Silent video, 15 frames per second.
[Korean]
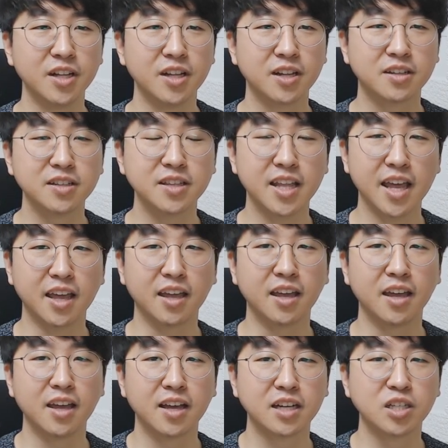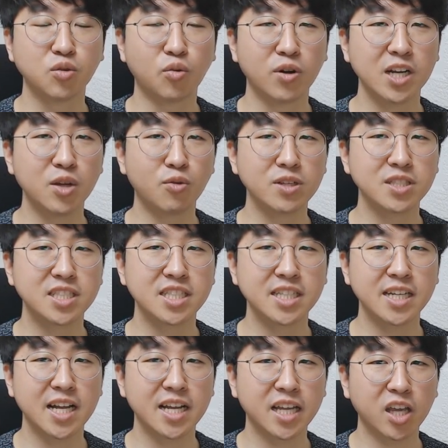근데 그 원리
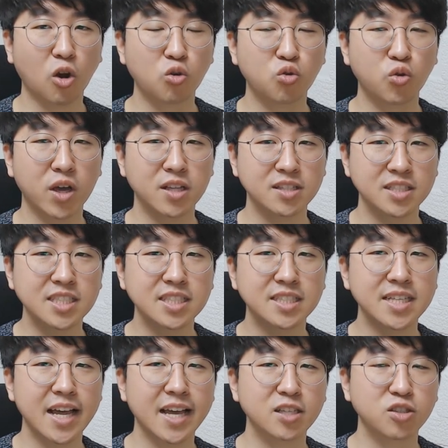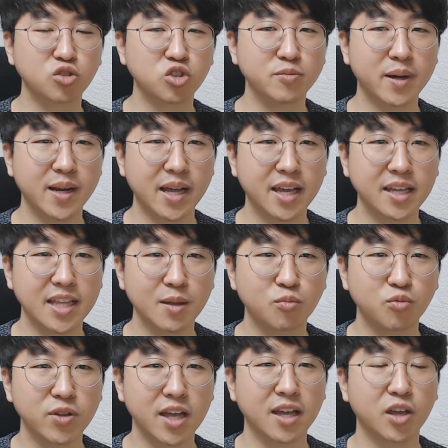원칙이란 게 결국에는 식상에서 출발했기
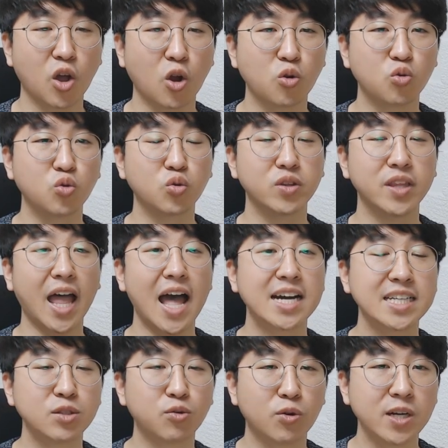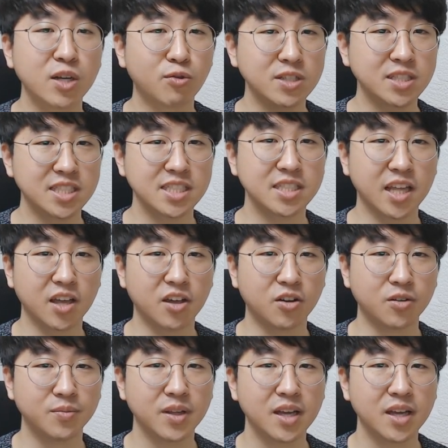때문에 결국 나의 원리 원칙이 돼요.